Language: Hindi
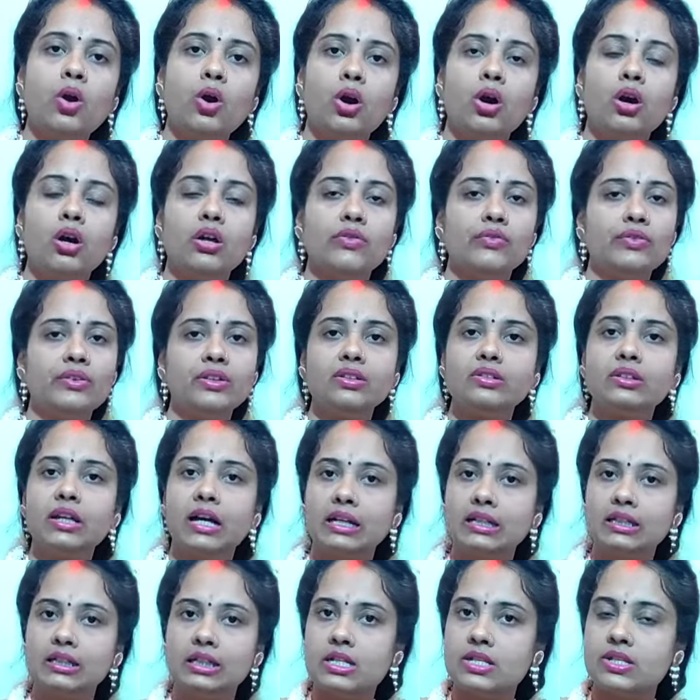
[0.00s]
और फिर
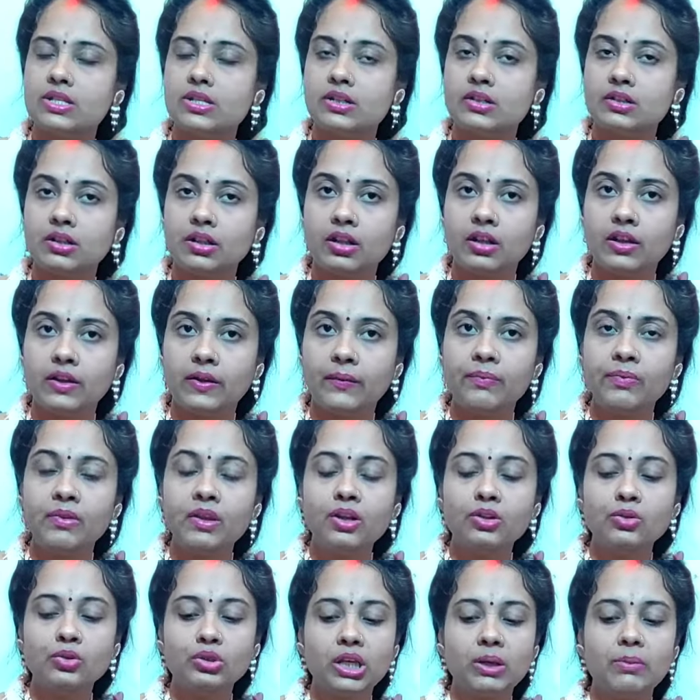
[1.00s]
दान कर सकते हैं
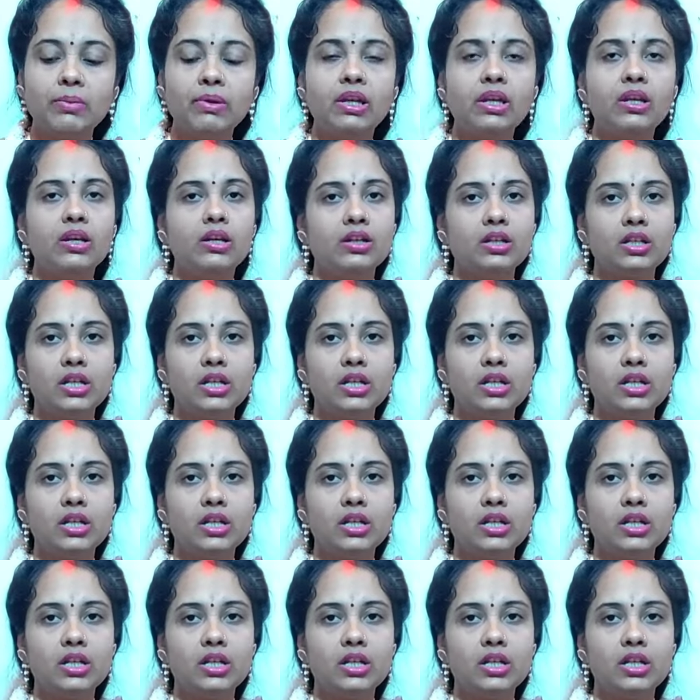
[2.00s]
तो ये भी